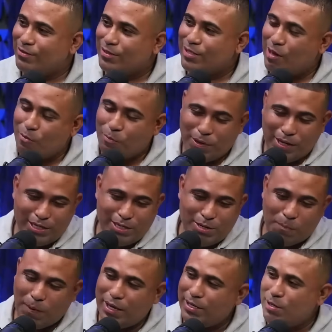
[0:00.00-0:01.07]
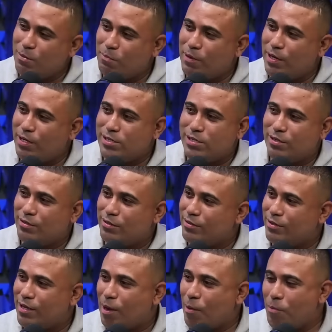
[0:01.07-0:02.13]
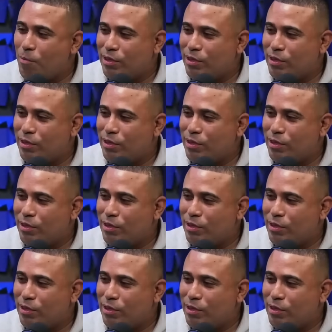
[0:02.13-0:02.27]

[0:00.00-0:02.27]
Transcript: Já eu perdi, perdi, perdi. Aí me